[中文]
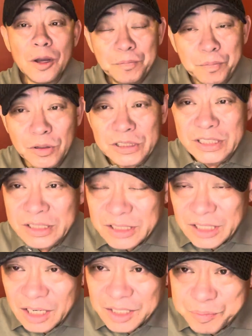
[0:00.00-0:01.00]
不仅
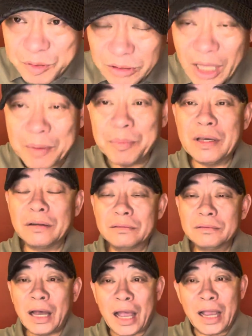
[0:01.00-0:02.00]
让林彪带兵，
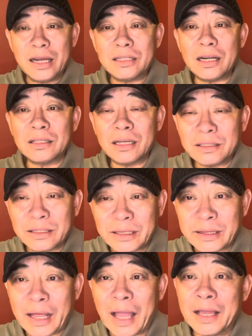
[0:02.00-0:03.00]
还让他
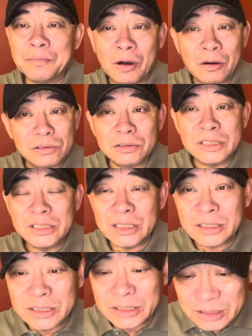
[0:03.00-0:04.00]
带毛主席的
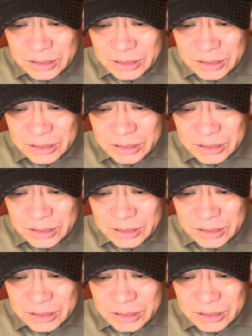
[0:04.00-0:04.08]
嫡